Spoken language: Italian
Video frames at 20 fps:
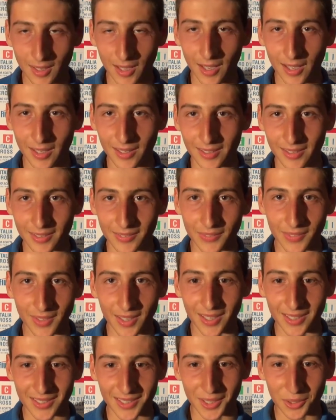Eh,
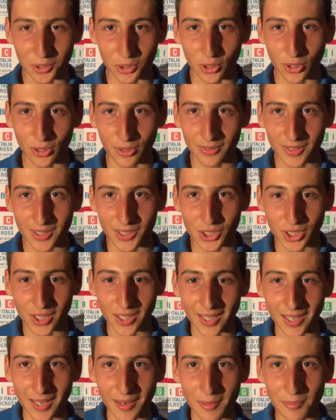è stato
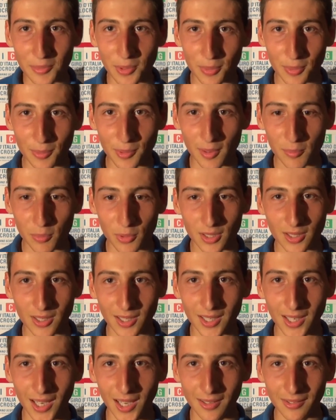vincere il mio primo campione
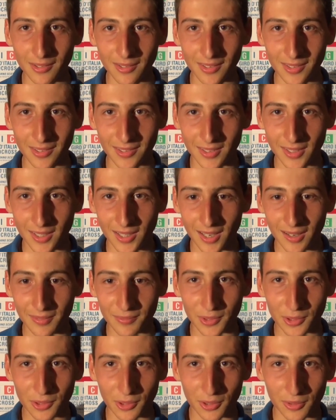italiano a
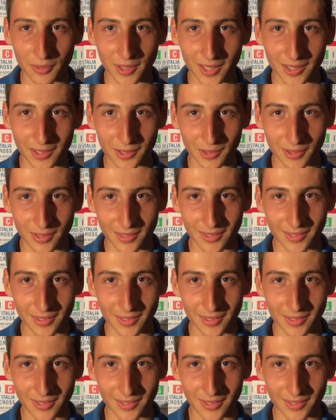Vittorio Veneto.